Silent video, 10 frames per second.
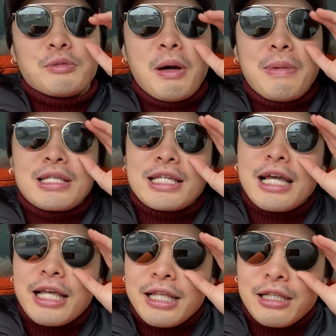まあ、間違い
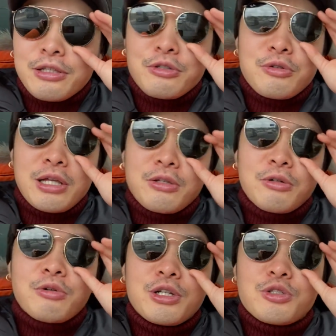ないなっていう、あ
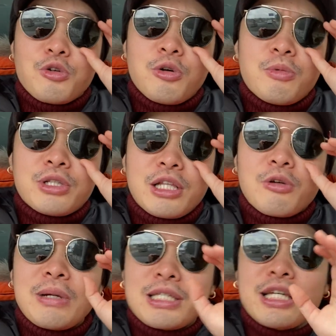の、これ情報網なんで、
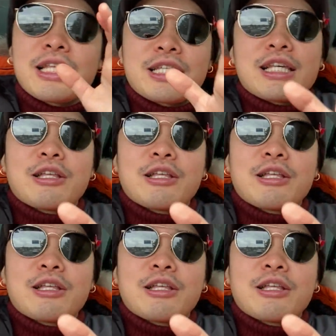間違いないです。